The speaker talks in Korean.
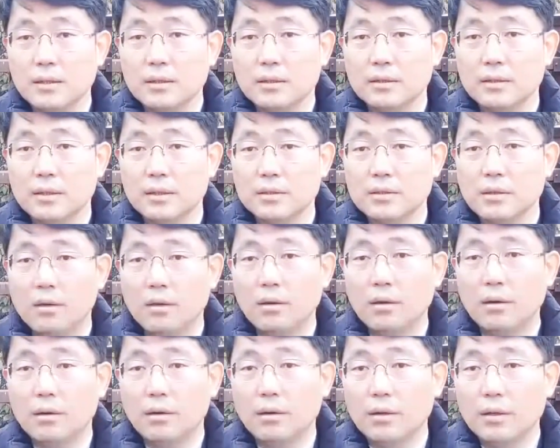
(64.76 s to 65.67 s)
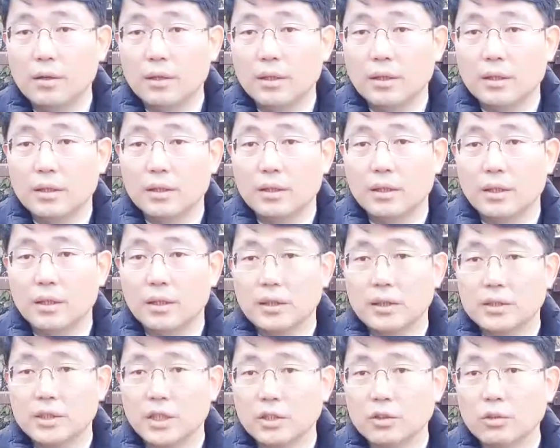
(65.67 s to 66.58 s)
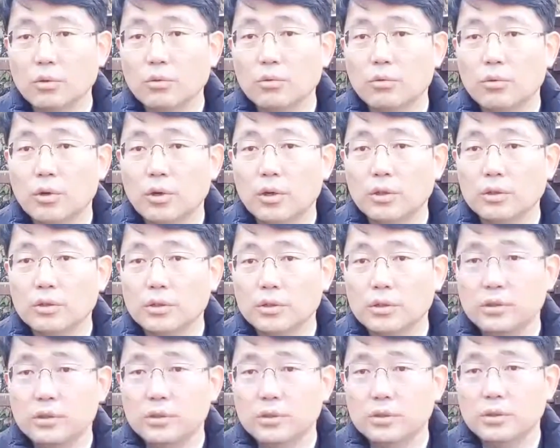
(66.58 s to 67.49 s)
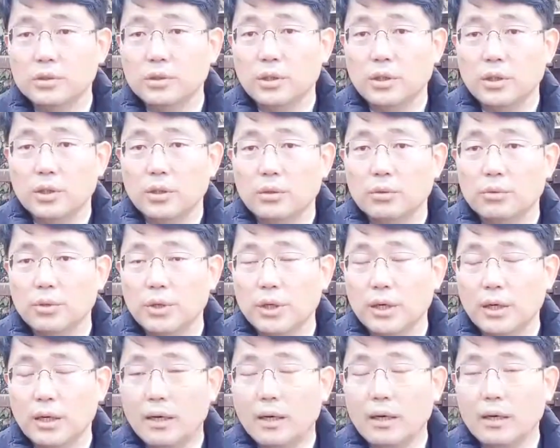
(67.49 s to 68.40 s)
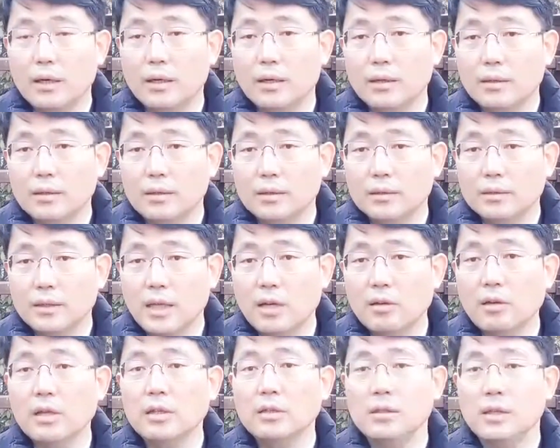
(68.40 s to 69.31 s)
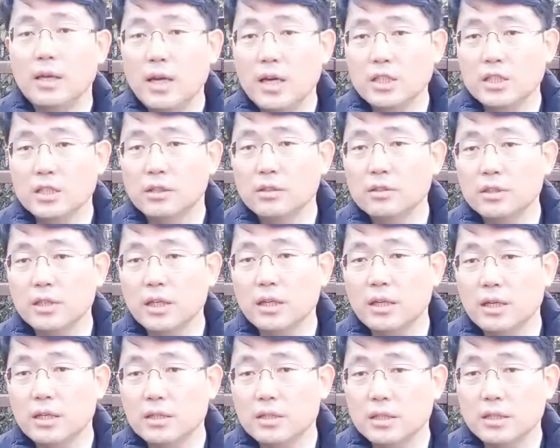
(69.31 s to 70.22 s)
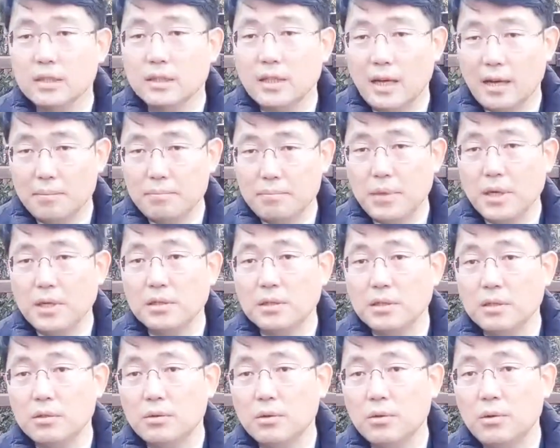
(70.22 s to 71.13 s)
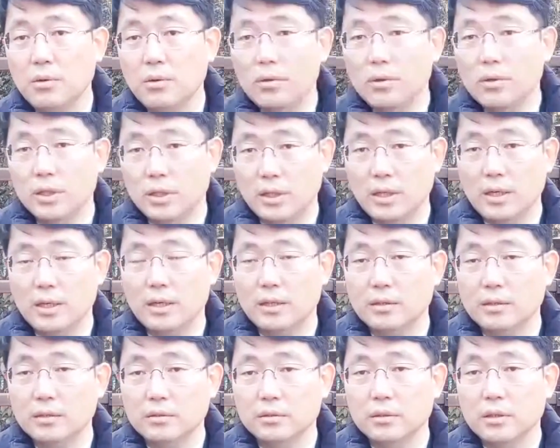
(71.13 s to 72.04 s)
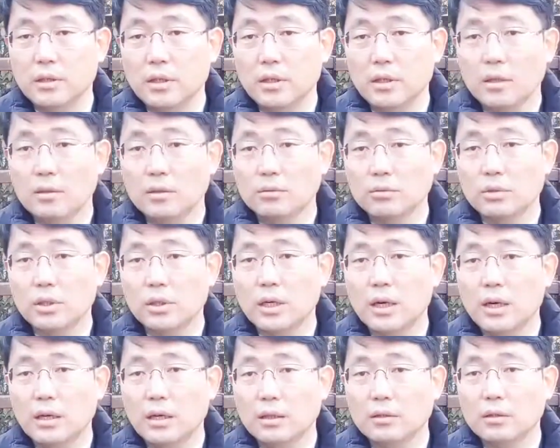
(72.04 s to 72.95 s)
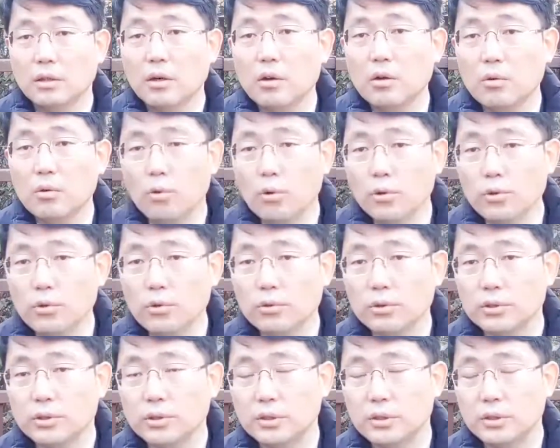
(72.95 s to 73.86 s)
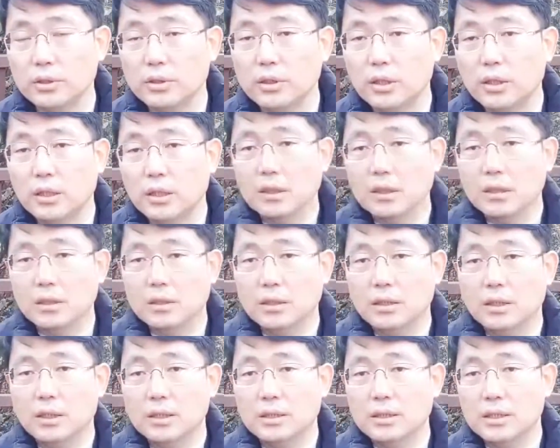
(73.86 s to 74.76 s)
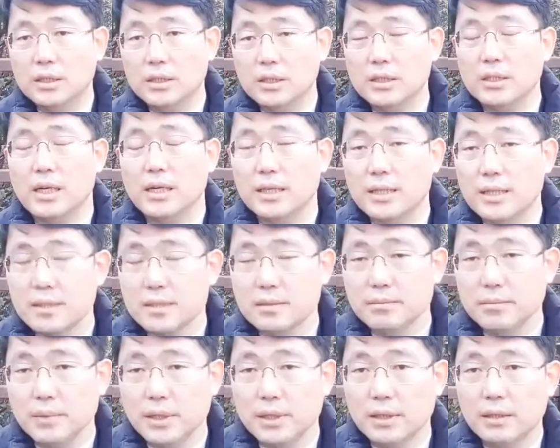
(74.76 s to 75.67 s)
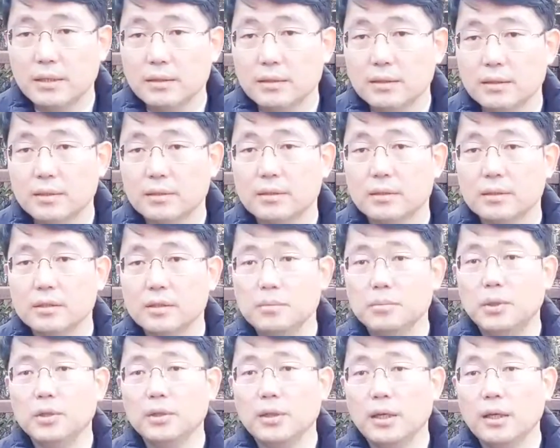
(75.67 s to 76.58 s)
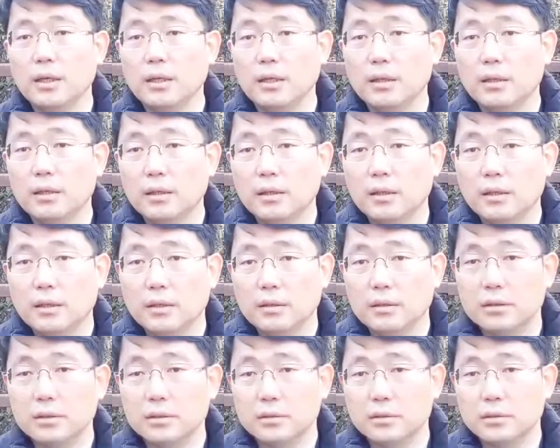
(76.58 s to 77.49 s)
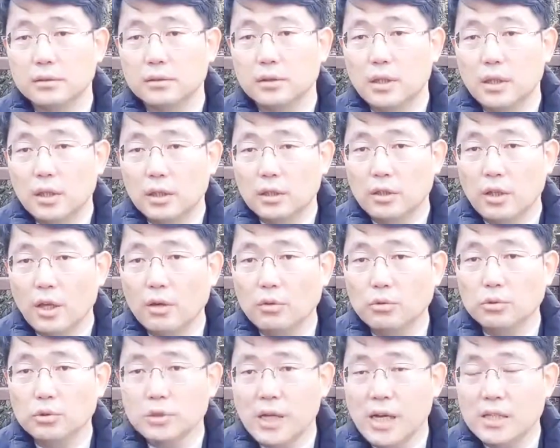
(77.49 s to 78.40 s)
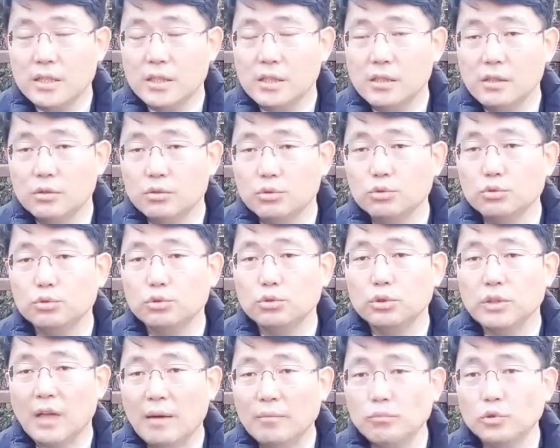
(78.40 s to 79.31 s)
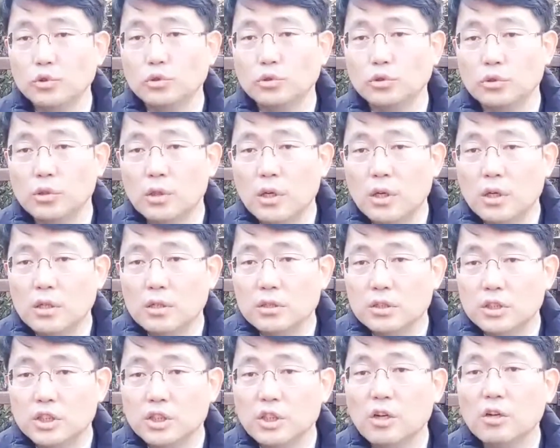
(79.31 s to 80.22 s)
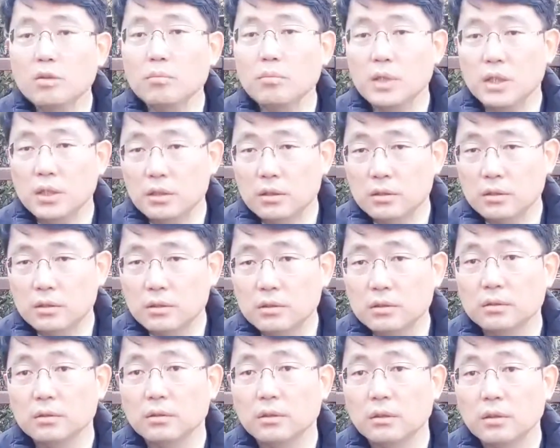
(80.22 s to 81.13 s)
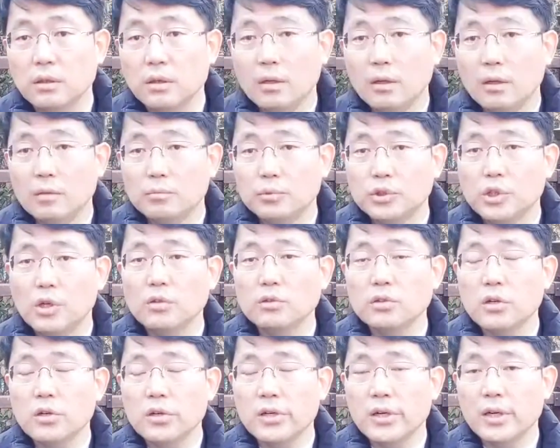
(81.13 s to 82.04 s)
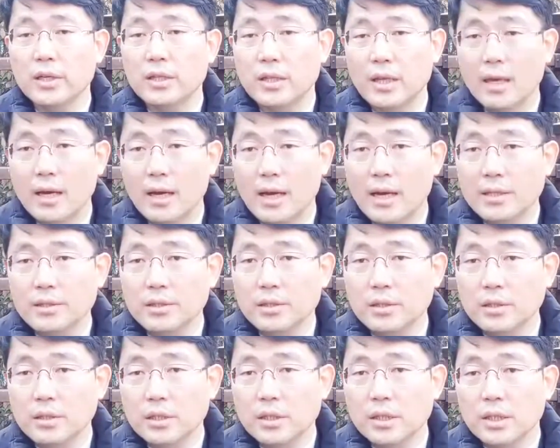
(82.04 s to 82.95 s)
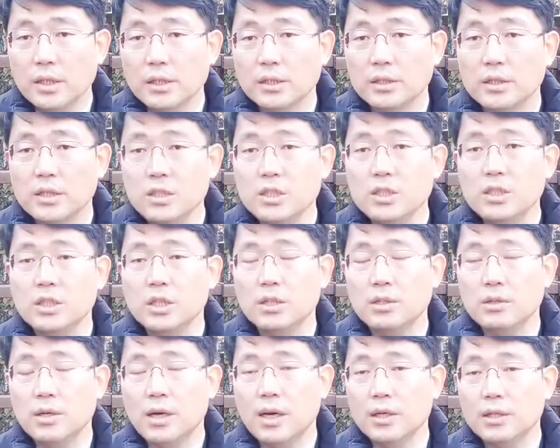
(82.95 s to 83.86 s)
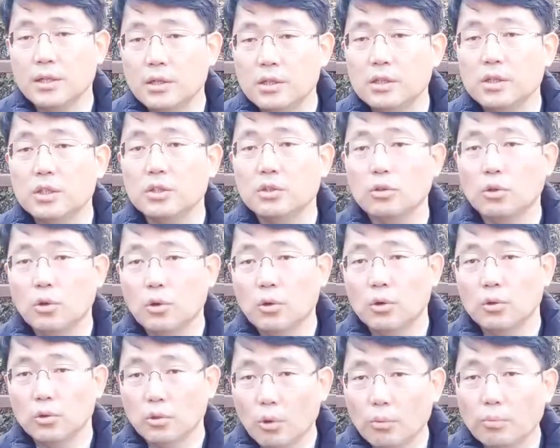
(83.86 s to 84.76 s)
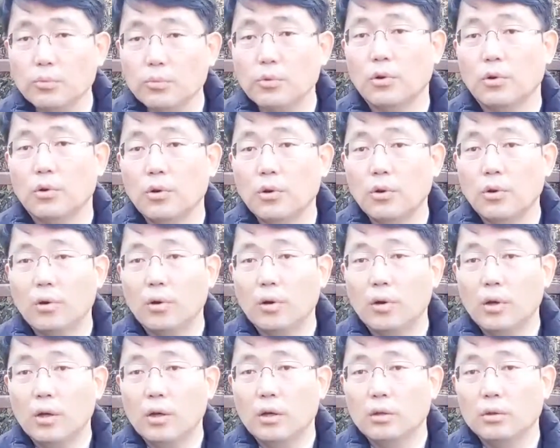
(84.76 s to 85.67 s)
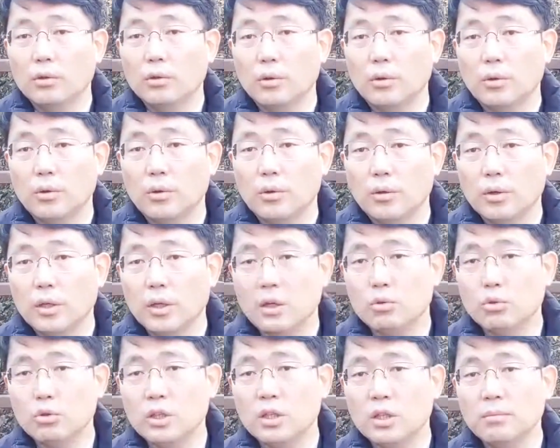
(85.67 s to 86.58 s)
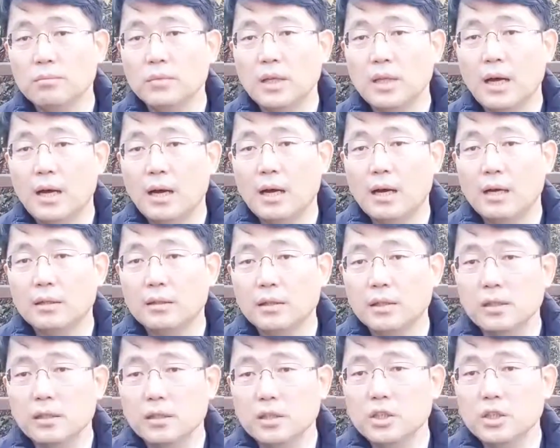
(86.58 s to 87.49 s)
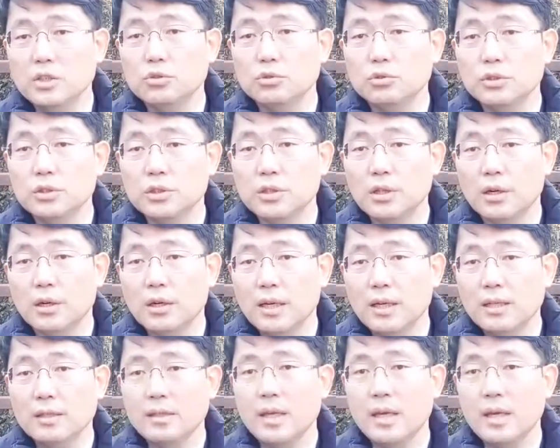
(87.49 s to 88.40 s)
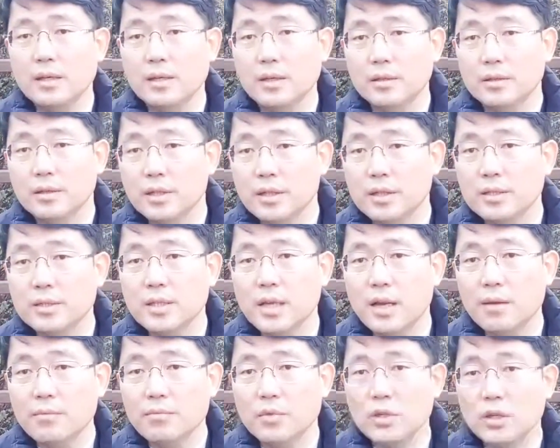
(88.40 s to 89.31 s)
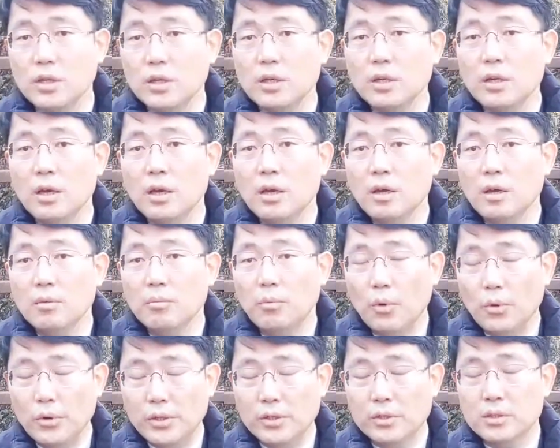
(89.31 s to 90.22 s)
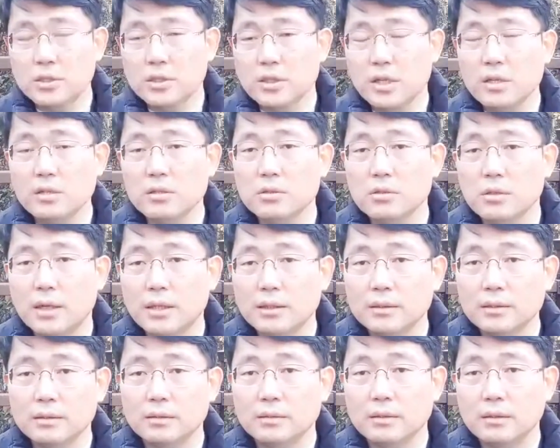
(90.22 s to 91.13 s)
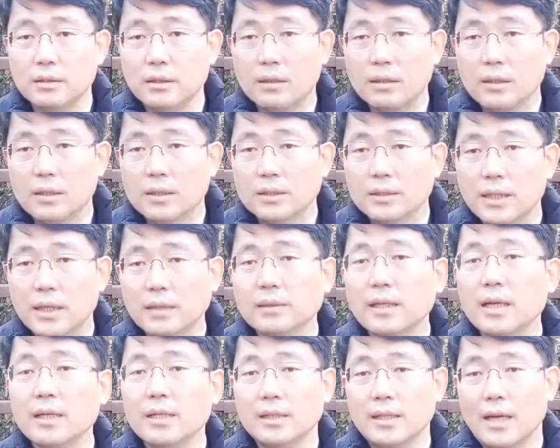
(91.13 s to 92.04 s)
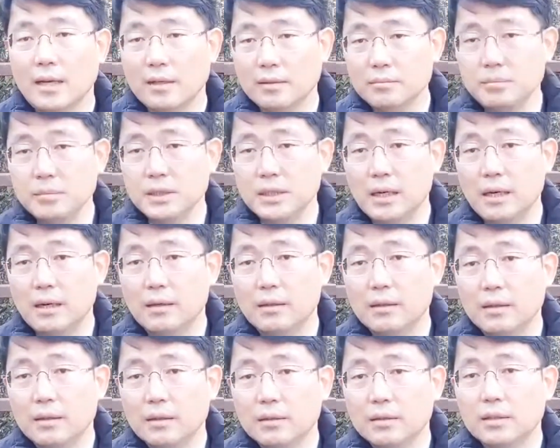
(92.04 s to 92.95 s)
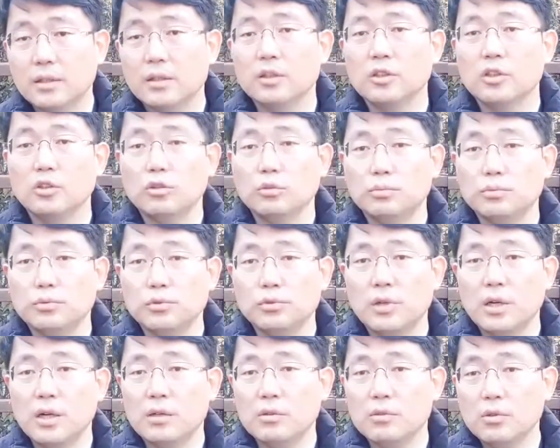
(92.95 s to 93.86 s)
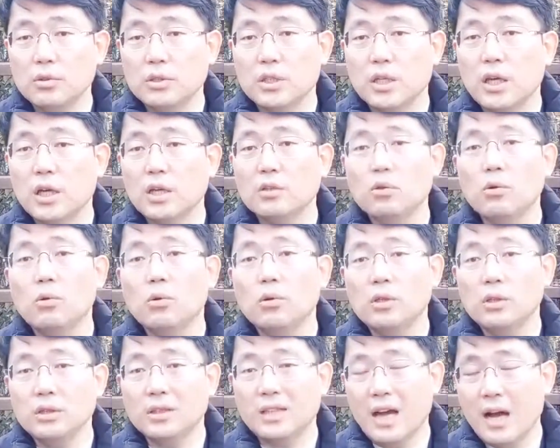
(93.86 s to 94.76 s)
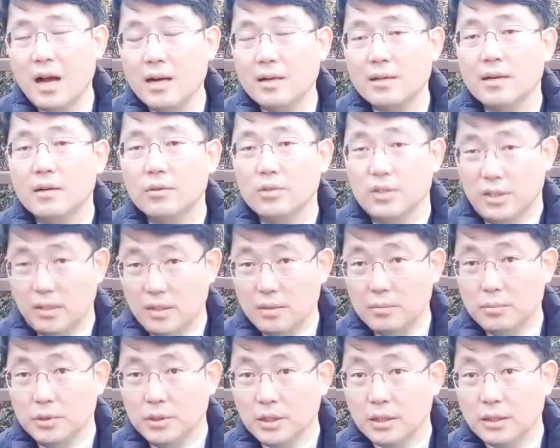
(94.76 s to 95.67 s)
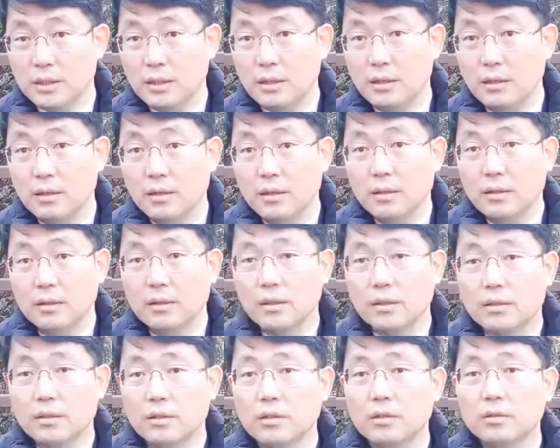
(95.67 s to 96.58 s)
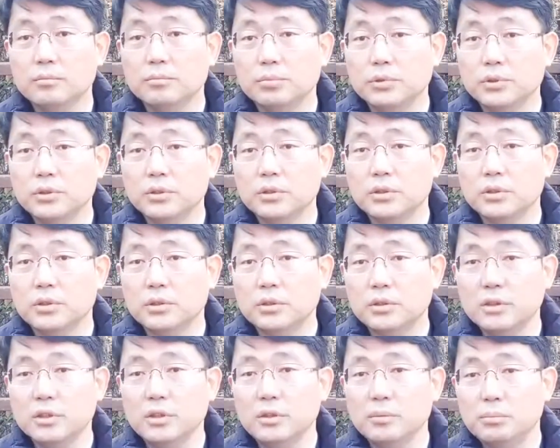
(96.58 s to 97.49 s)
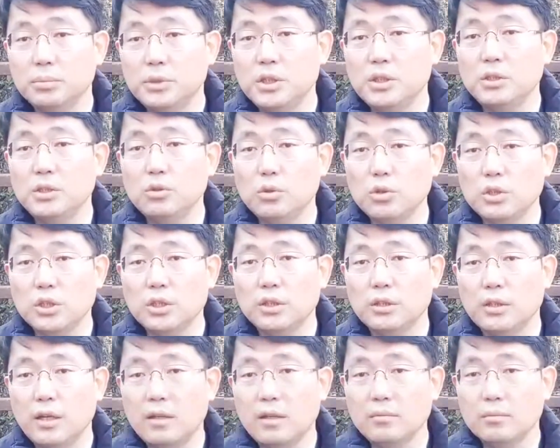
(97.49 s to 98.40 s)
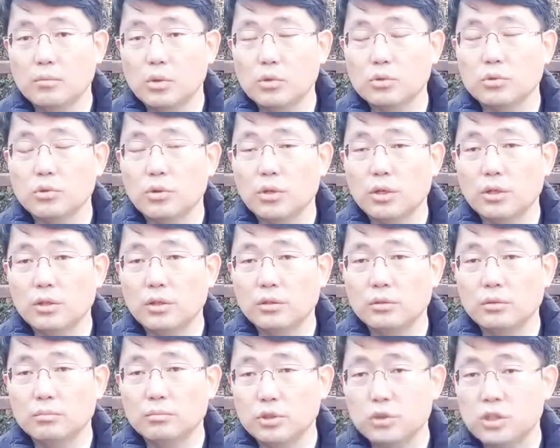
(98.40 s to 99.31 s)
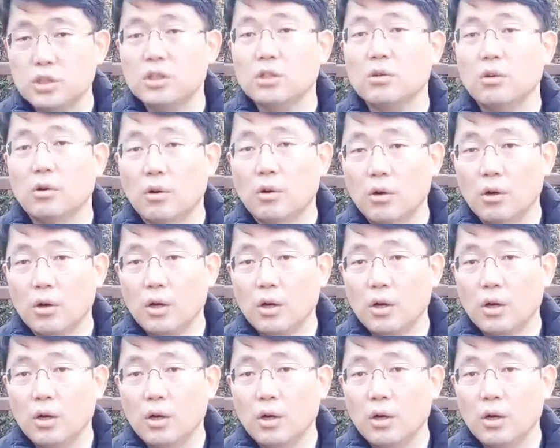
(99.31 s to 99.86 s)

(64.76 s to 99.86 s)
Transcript: 그래서 예, 제도권을 우리가 탈환을 해야지 언제까지 다 뺏기고 있다가는 우리가 더 곤욕을 예, 치르지 않겠습니까? 그래서 이번에 그 대구 사실 중구 남구 지역민들은 부정선거에 대한 인식과 열기도 높고 또 이 국힘당의 이준석, 하태경 이런 사람들이 보이는 스탠스와는 상당히 다릅니다. 그런데도 불구하고 제도를 장악하고 있다 보니까 그런 분들의 비조직된 목소리는 묻히고